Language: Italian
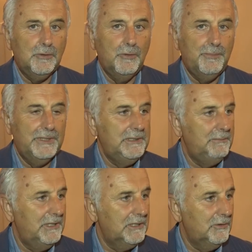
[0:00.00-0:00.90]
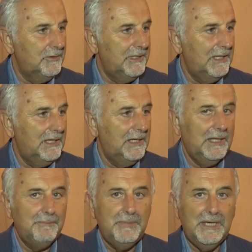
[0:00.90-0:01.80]
compatibile con
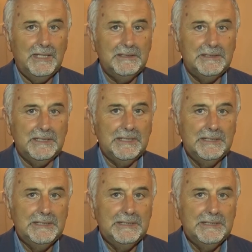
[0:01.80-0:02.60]
l'ambiente